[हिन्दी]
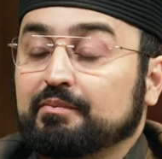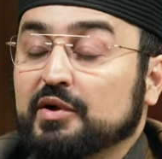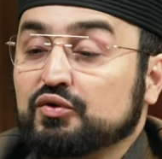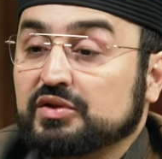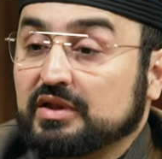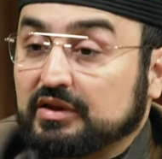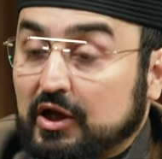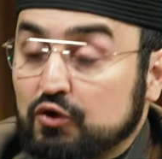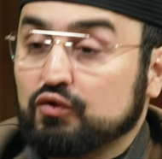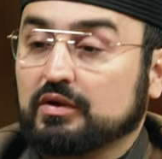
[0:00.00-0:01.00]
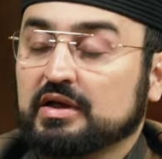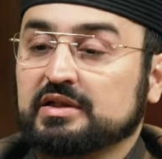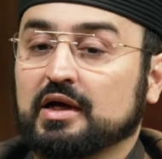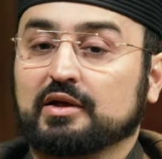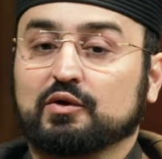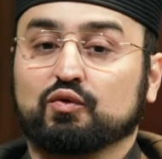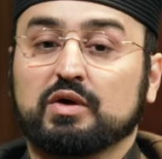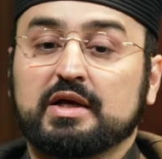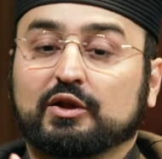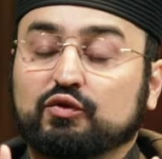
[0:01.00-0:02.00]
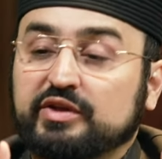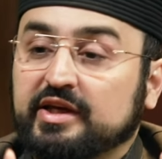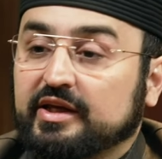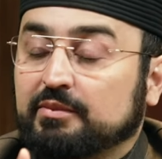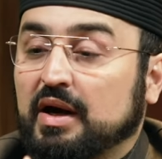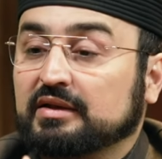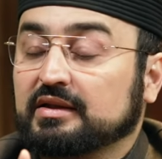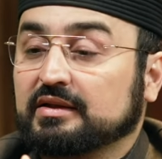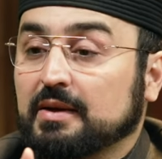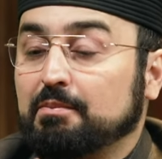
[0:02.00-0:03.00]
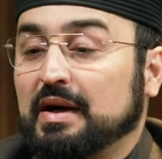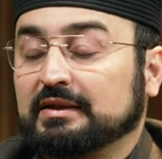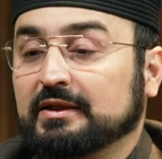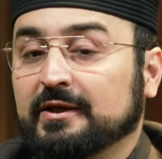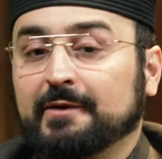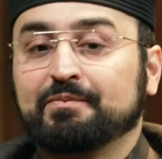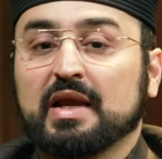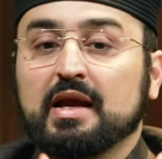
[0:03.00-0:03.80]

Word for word: मैं उससे ताल्लुक़ का इजहार करूँ तो ये इबादत का बातिन है